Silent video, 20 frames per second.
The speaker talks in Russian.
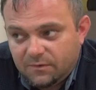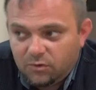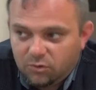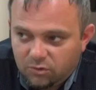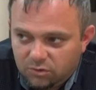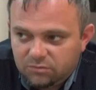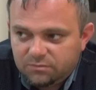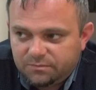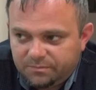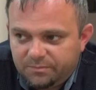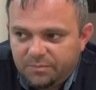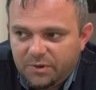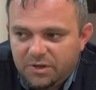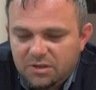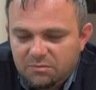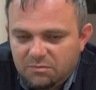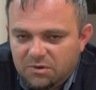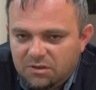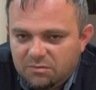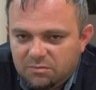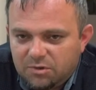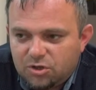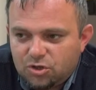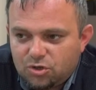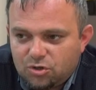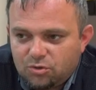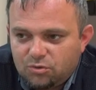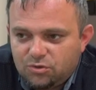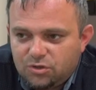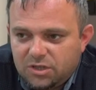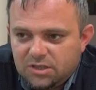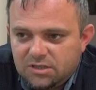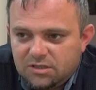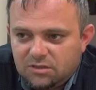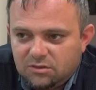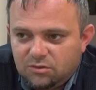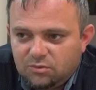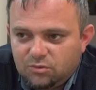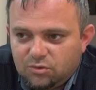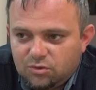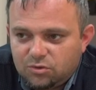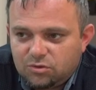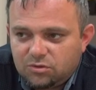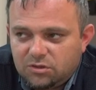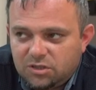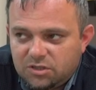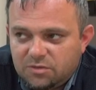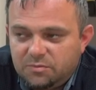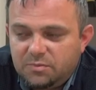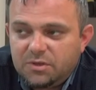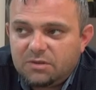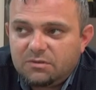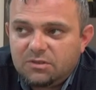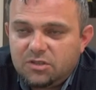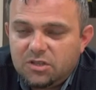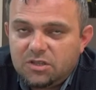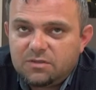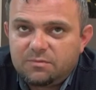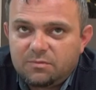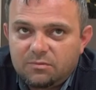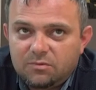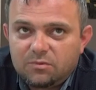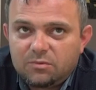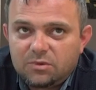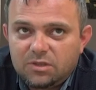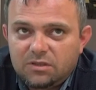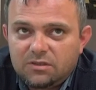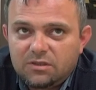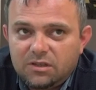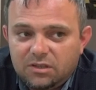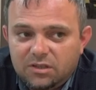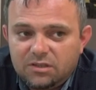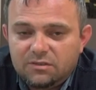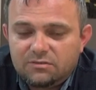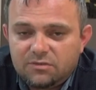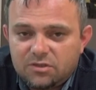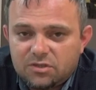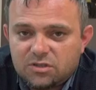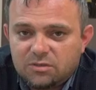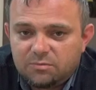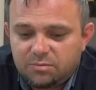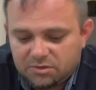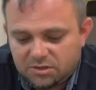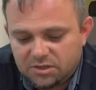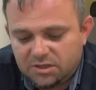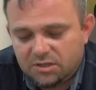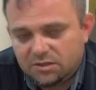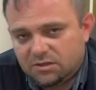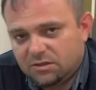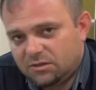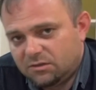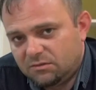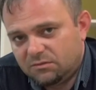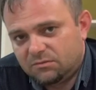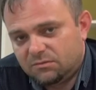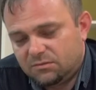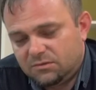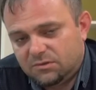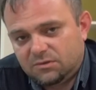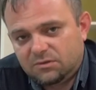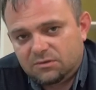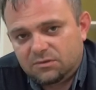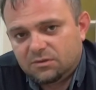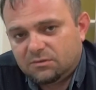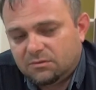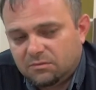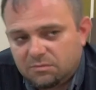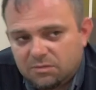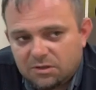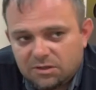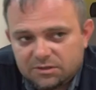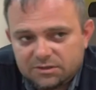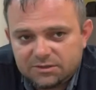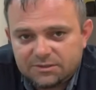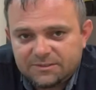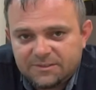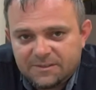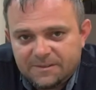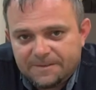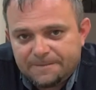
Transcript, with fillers: он принимал большое участие. Я думаю, что даже первая часть, по-моему, она, она и вышла под гиды Тео Беллс.